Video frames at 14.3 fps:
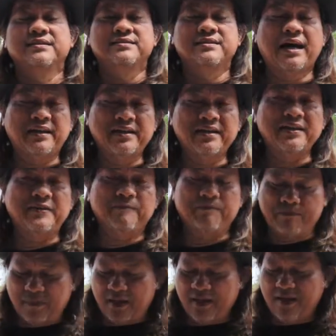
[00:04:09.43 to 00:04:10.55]
Jadi
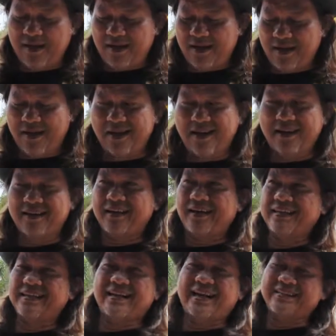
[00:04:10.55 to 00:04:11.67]

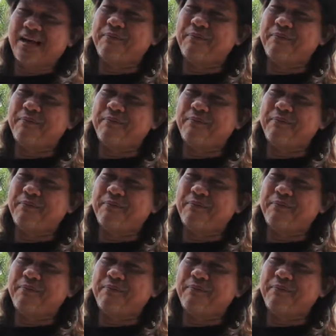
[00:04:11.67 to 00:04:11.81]
ketika